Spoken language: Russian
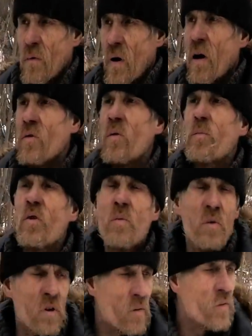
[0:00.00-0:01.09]
а оно
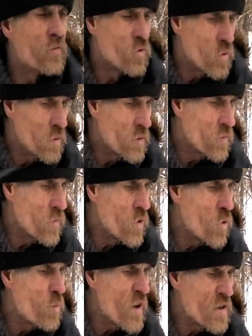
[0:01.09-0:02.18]
потом, это вот все
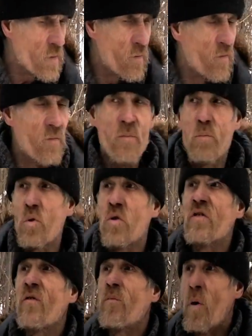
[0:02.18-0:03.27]
твое мясо
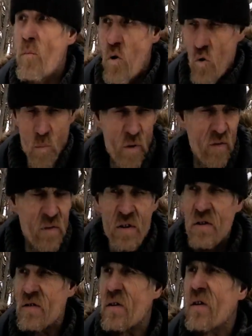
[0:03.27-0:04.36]
просто в помойку
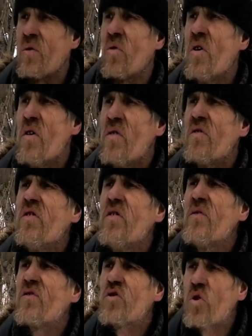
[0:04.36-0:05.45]
превратится. Оно
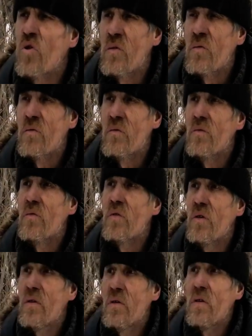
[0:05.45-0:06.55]
ни в то,
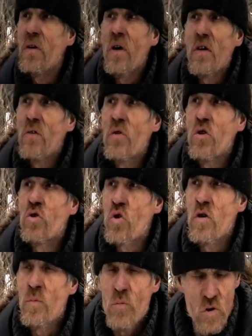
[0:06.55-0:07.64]
ты от него ничего
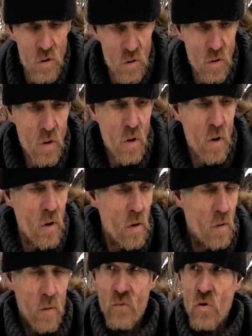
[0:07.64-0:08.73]
не будет.
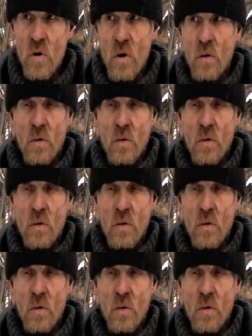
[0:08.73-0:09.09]
Все.